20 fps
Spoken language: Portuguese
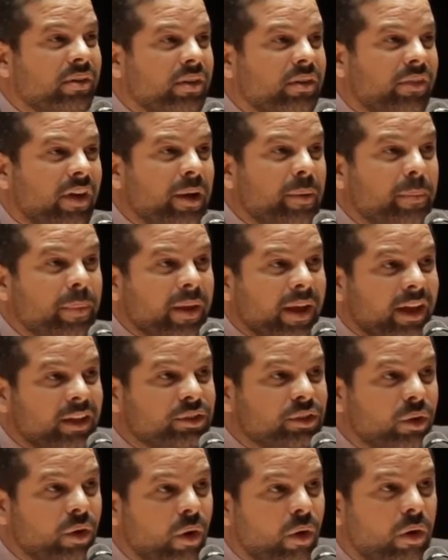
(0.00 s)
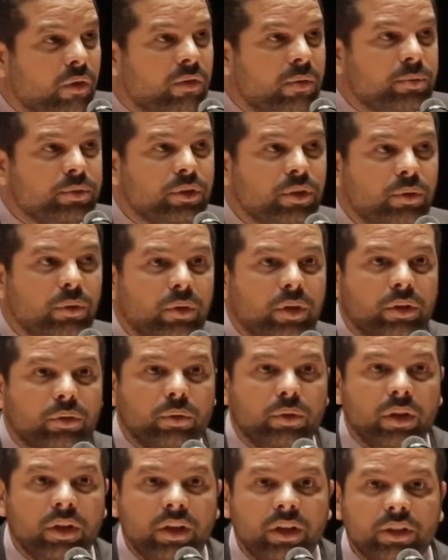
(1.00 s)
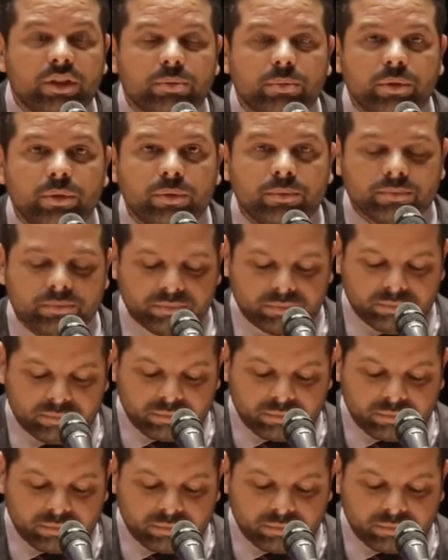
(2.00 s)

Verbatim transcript: que vai ampliar esse rol. Vamos incluir turismo,